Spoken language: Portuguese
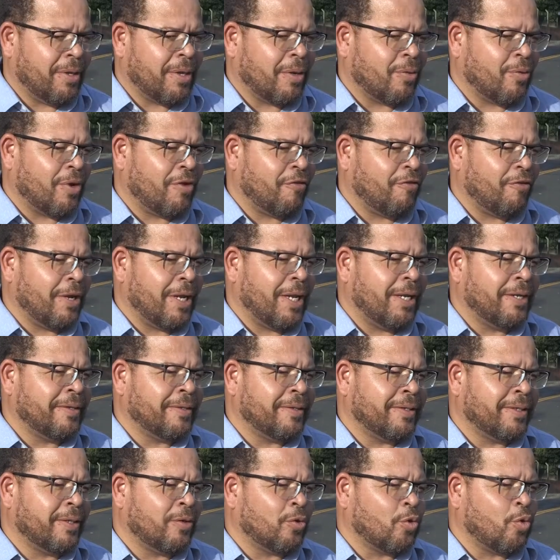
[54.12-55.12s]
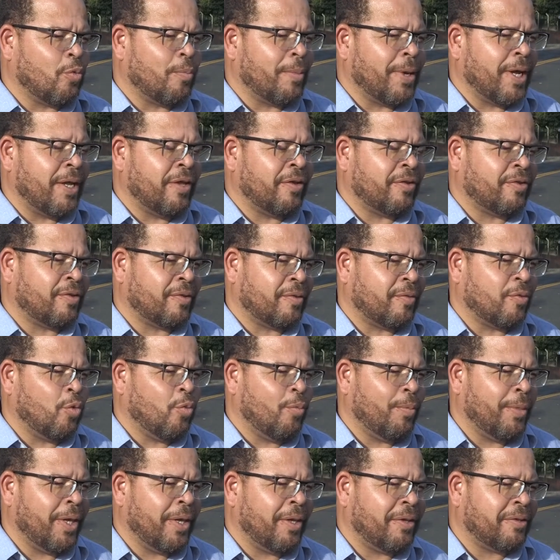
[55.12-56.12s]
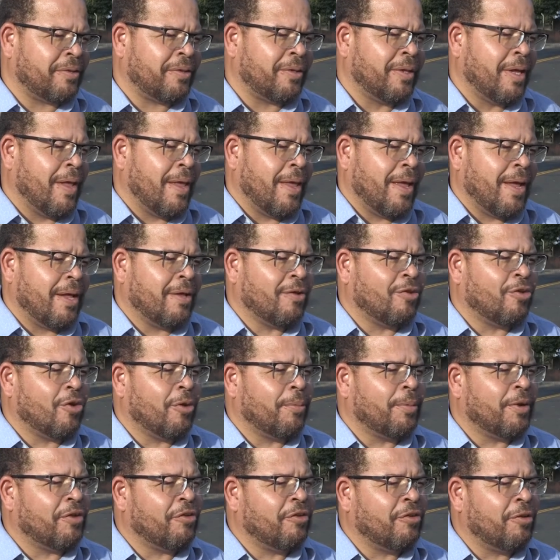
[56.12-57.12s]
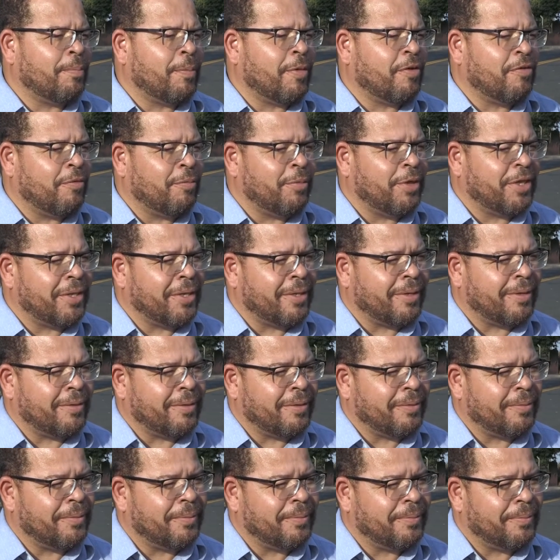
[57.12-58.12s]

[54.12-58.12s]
e agora finalizando com mais um mês as obras de pavimentação.